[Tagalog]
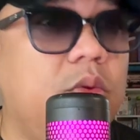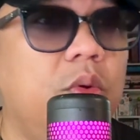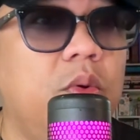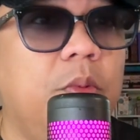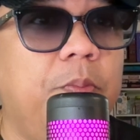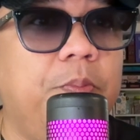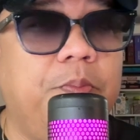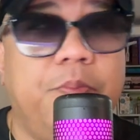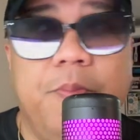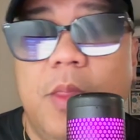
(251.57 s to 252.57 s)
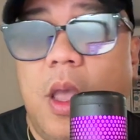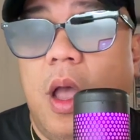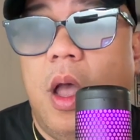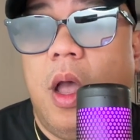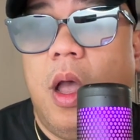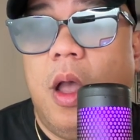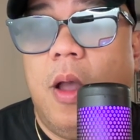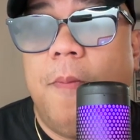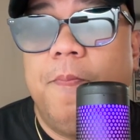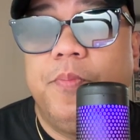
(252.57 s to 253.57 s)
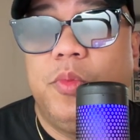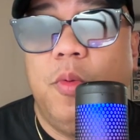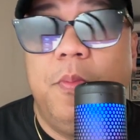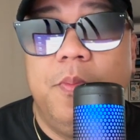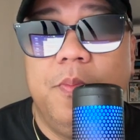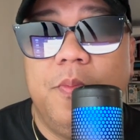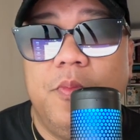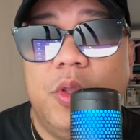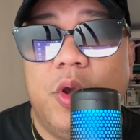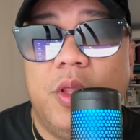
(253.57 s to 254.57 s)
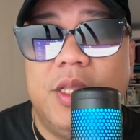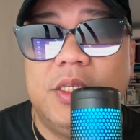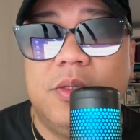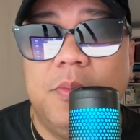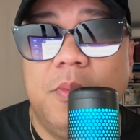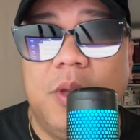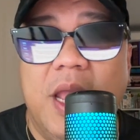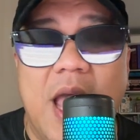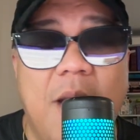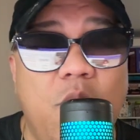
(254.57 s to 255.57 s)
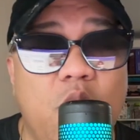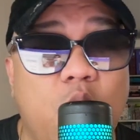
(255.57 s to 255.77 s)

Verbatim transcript: to, um, to, di ko this, kailangan mong